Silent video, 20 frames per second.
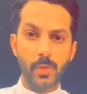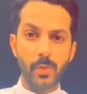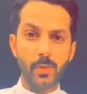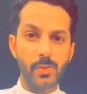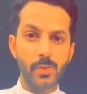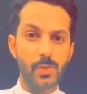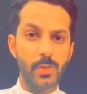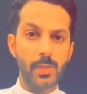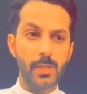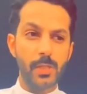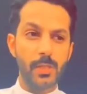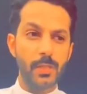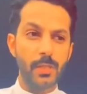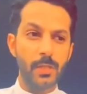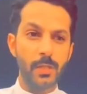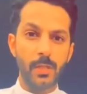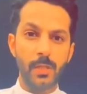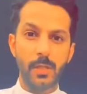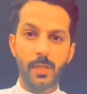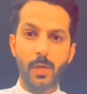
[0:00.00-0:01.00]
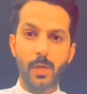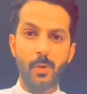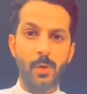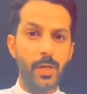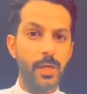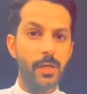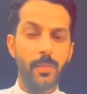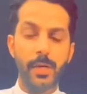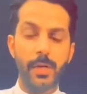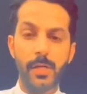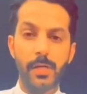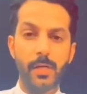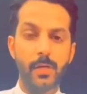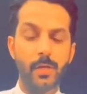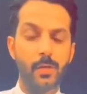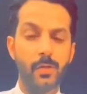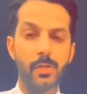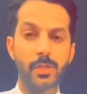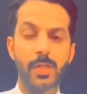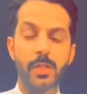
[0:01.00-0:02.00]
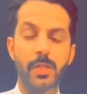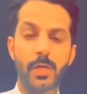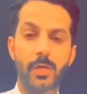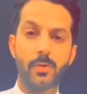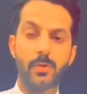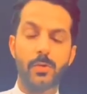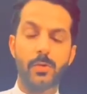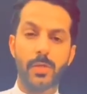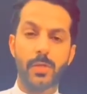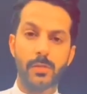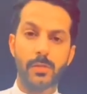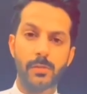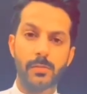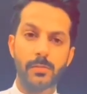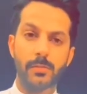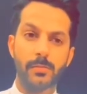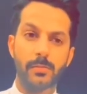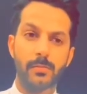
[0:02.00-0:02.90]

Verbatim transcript: الانسولين اخوانك ما راح يلقون شيء ياكلونه